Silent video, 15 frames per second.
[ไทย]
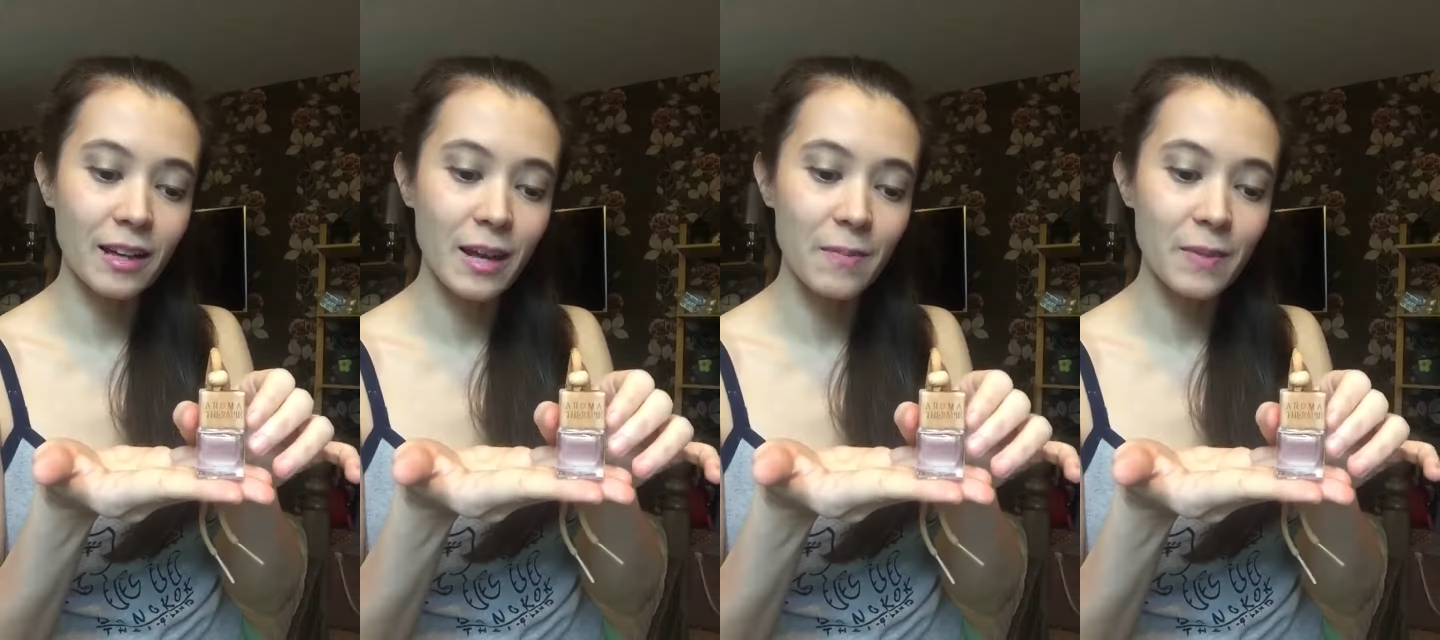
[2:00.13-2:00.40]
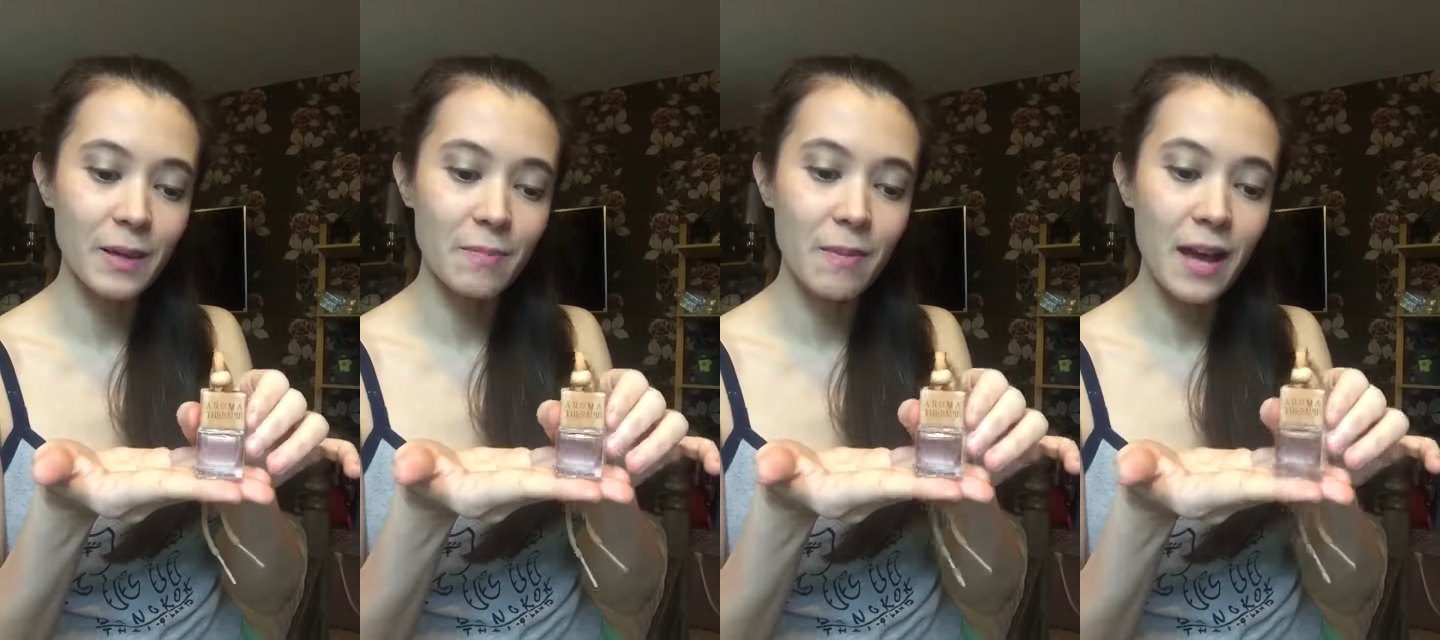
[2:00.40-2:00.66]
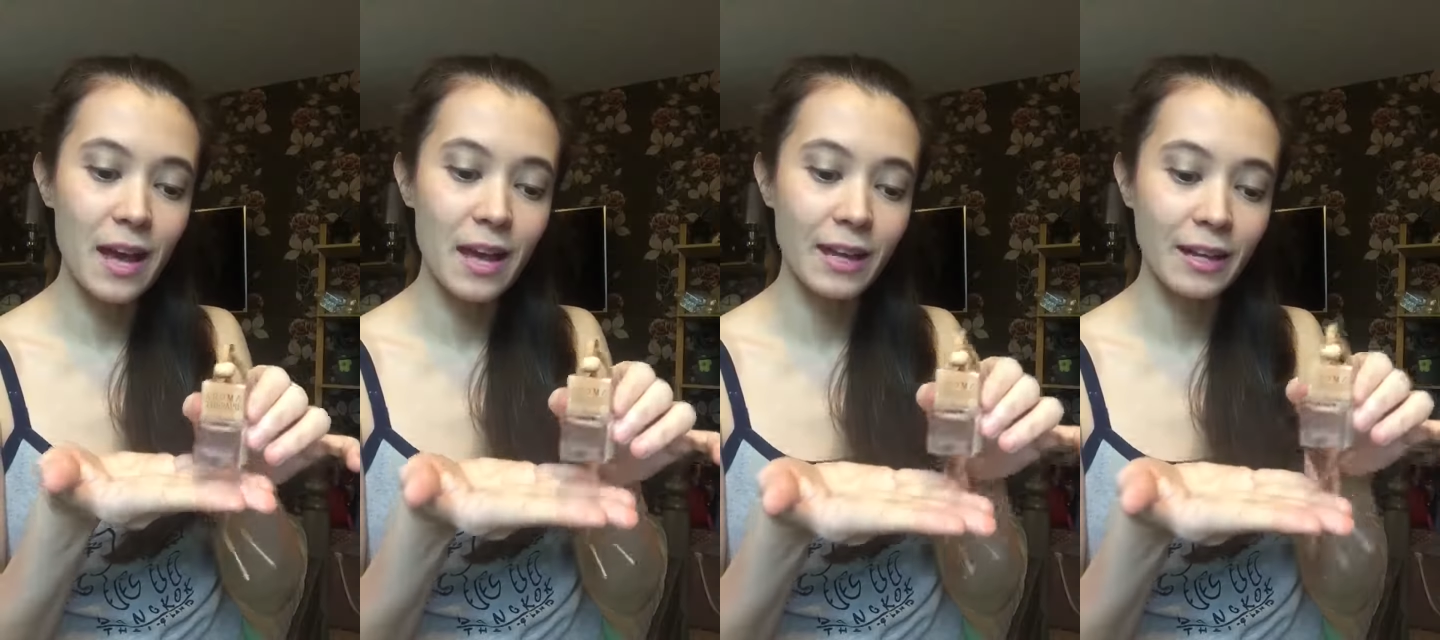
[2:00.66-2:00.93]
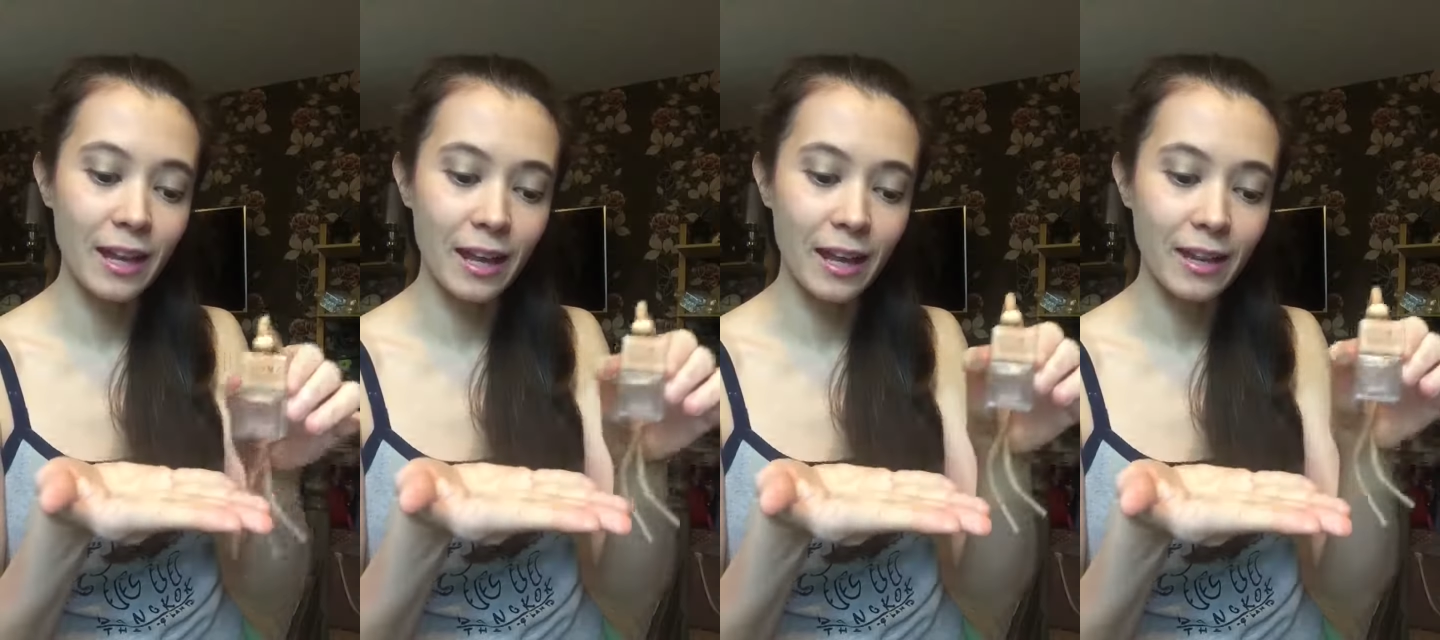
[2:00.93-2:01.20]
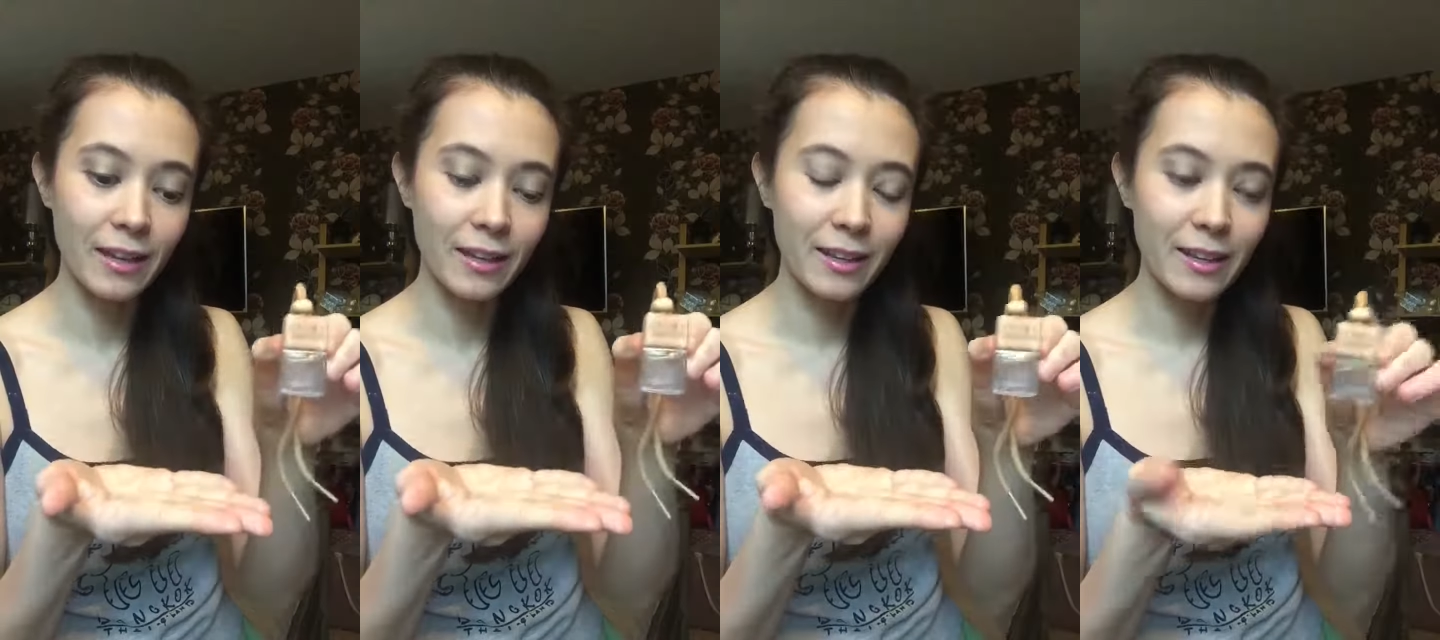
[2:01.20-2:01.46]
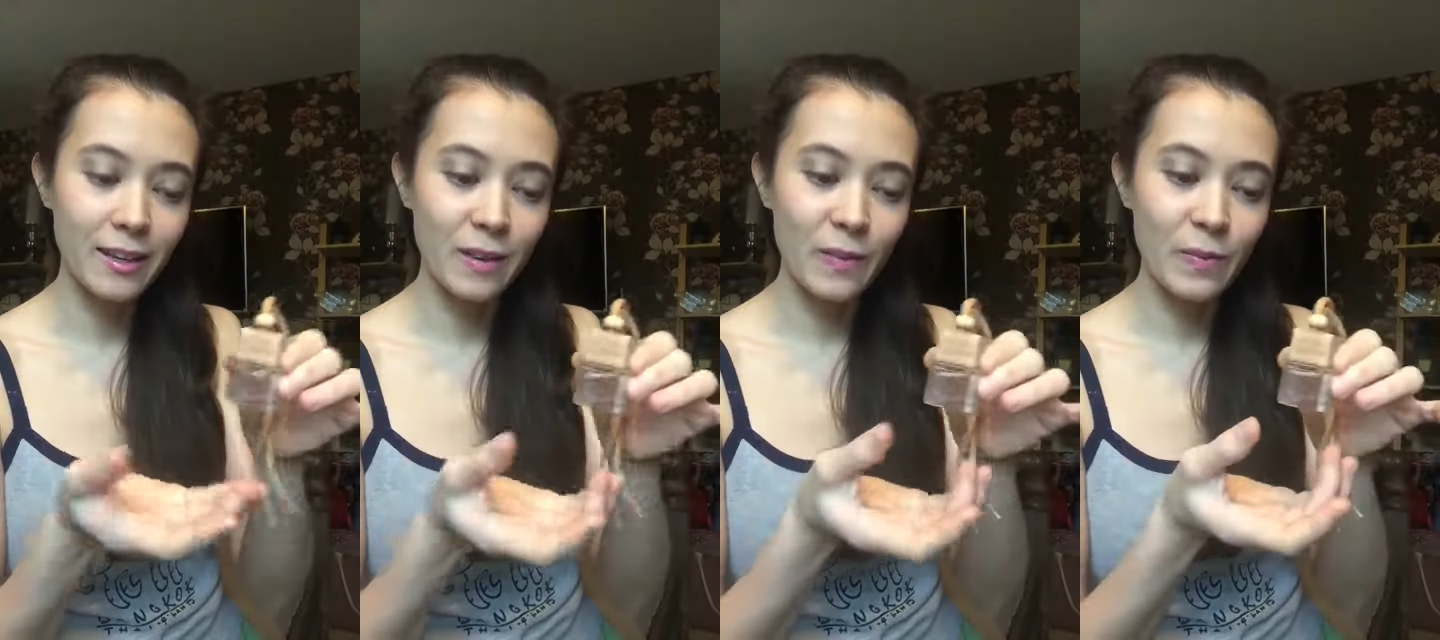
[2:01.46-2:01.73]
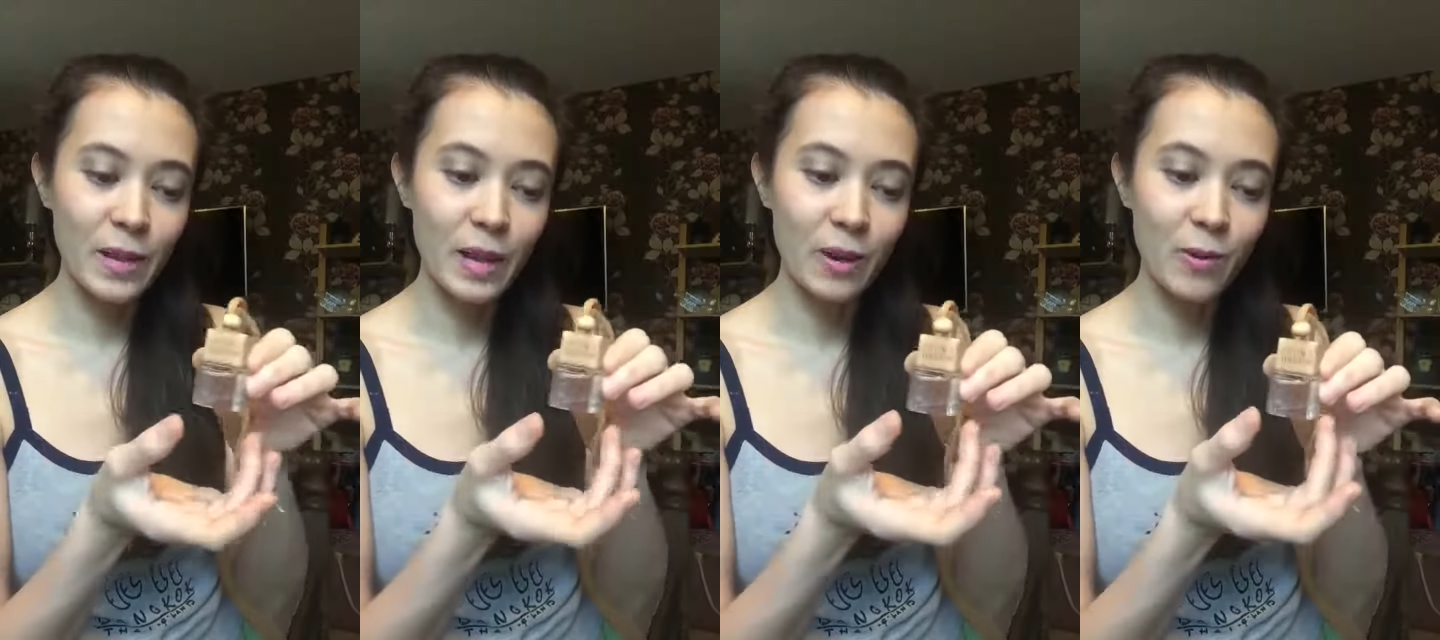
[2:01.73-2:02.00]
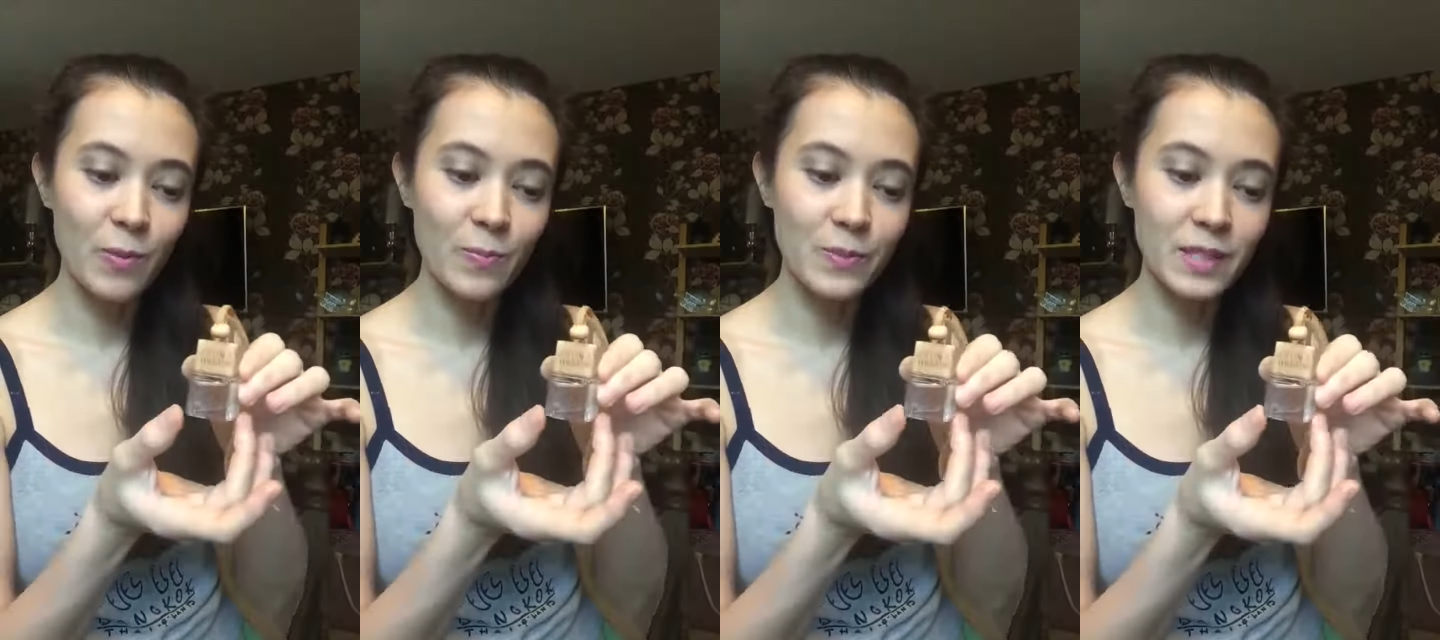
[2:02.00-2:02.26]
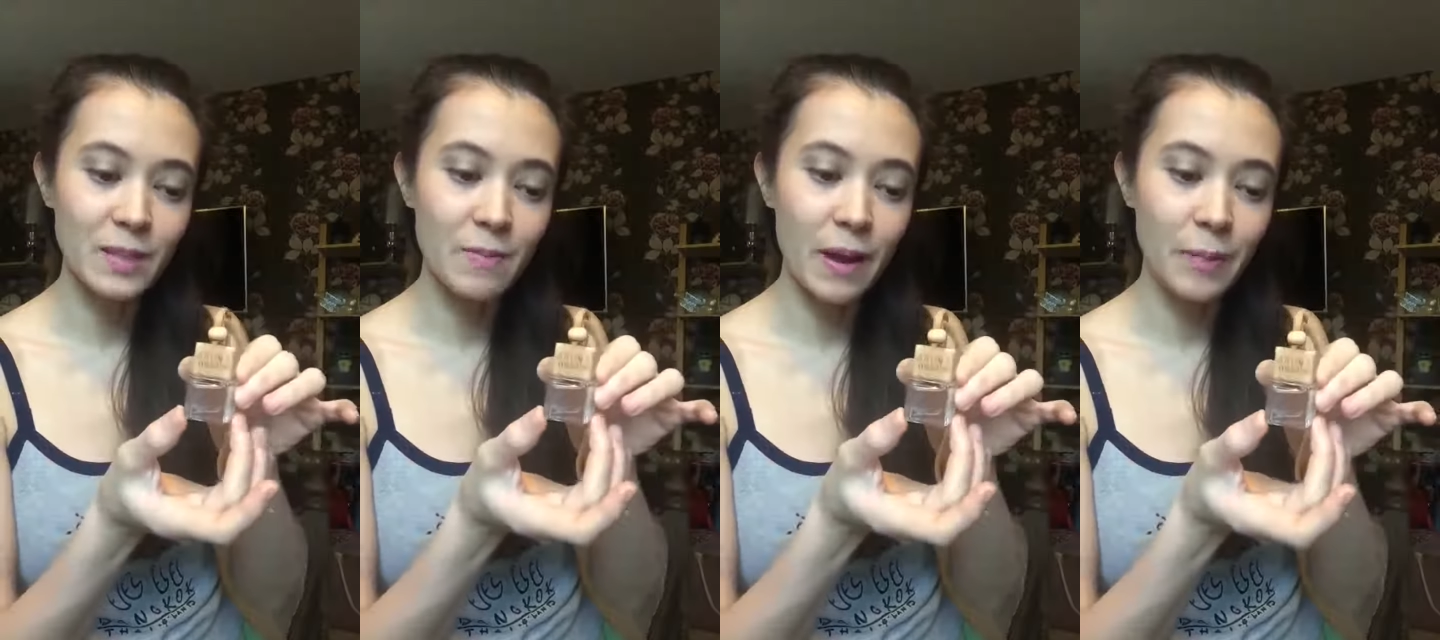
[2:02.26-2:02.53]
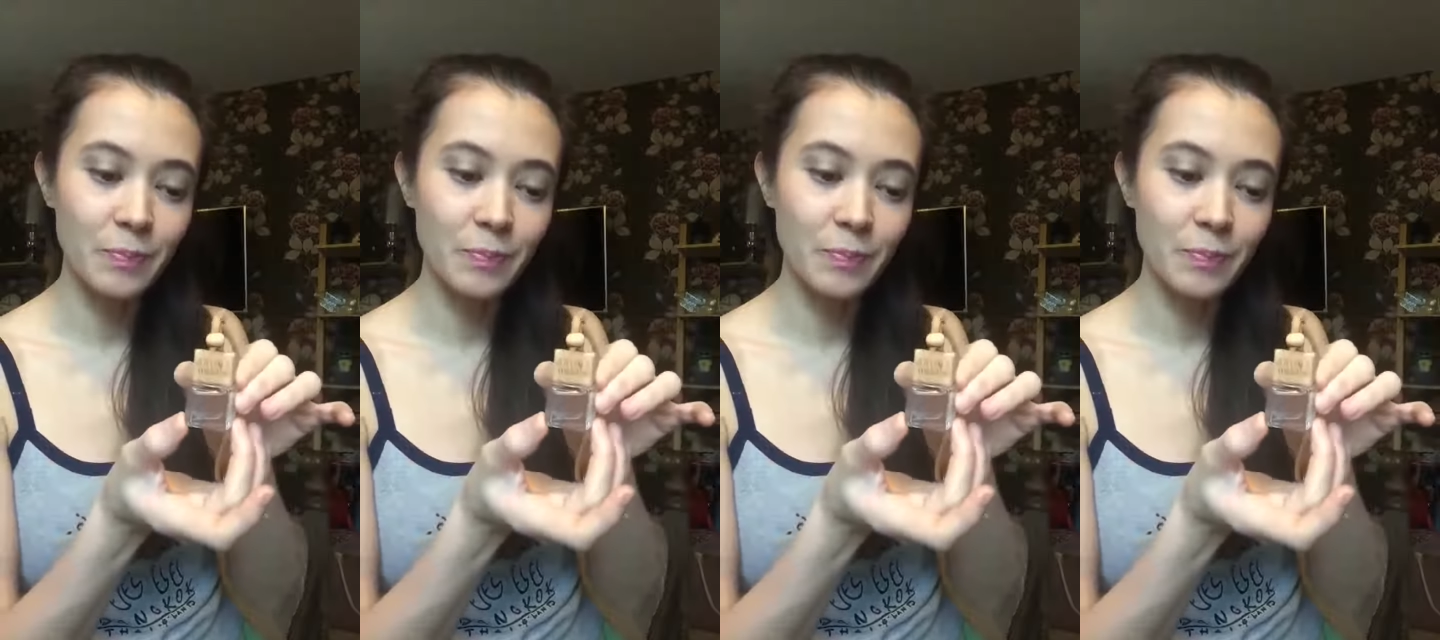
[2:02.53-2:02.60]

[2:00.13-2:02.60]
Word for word: ทำให้บ้านเนี่ยมีอารมณ์ที่